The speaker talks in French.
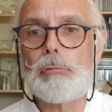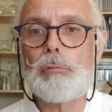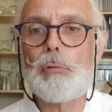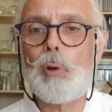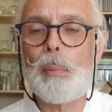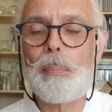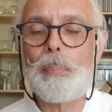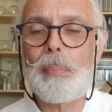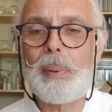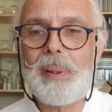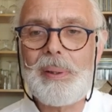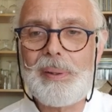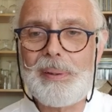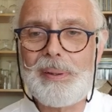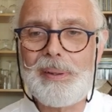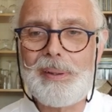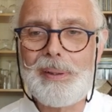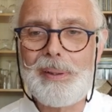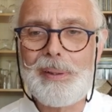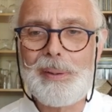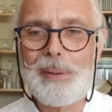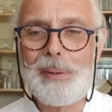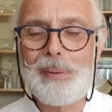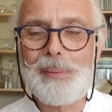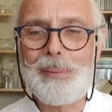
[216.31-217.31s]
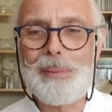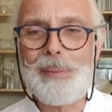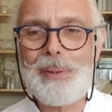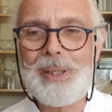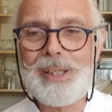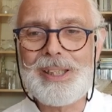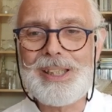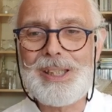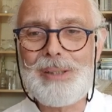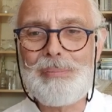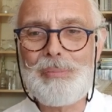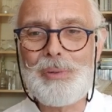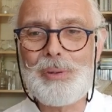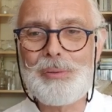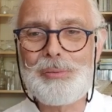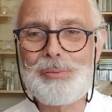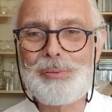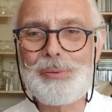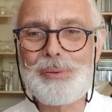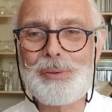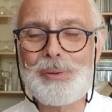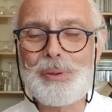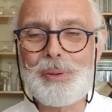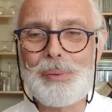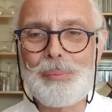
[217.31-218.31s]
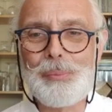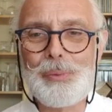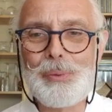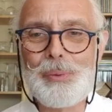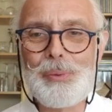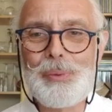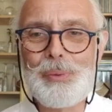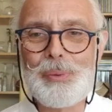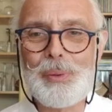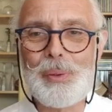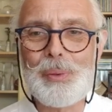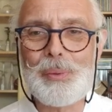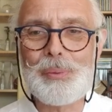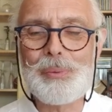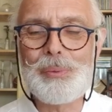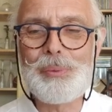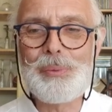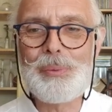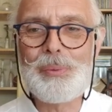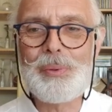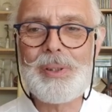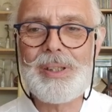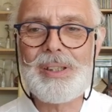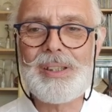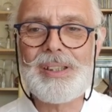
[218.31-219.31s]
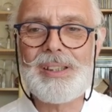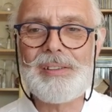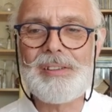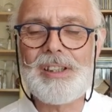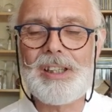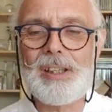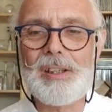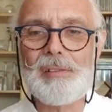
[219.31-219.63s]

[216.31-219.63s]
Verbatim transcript: pourquoi pas, une équipe de foot commune ou un,